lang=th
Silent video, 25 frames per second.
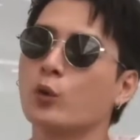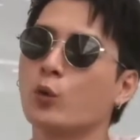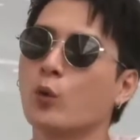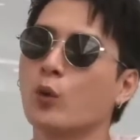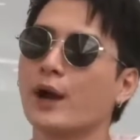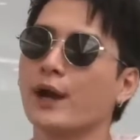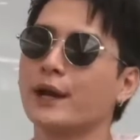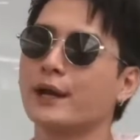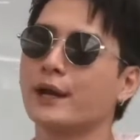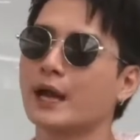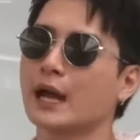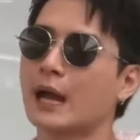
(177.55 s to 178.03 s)
ด้
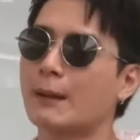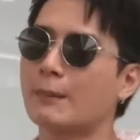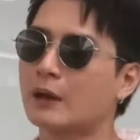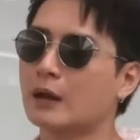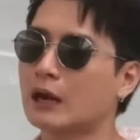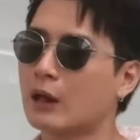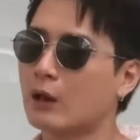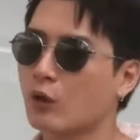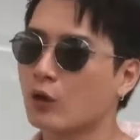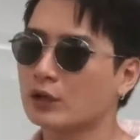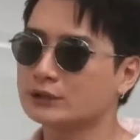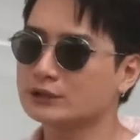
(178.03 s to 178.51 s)
วยนะครับแล้
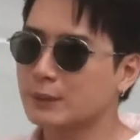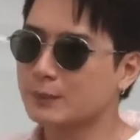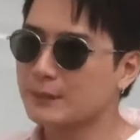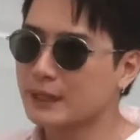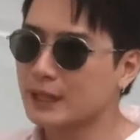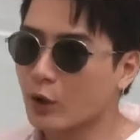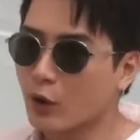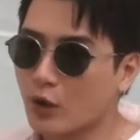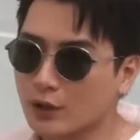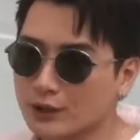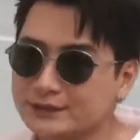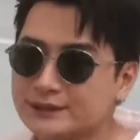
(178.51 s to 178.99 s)
วเราก็จะ
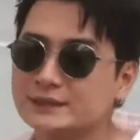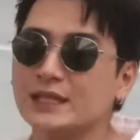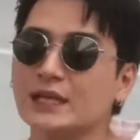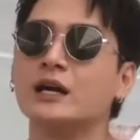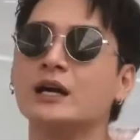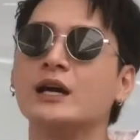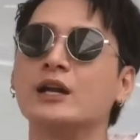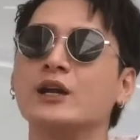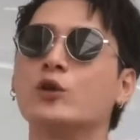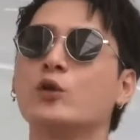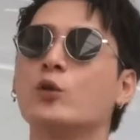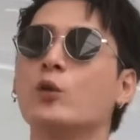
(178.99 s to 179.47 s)
มีคอนเสิ
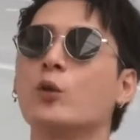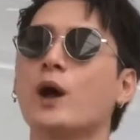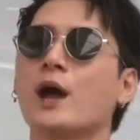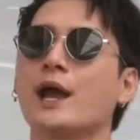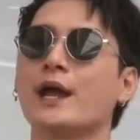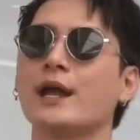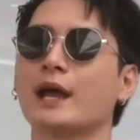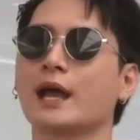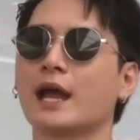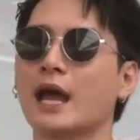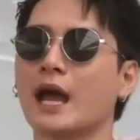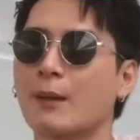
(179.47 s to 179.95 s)
ร์ตด้วย
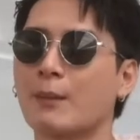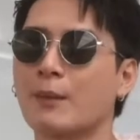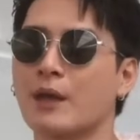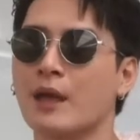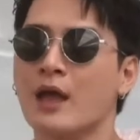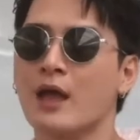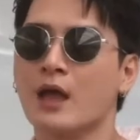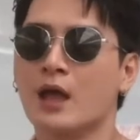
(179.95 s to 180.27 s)
นะครับ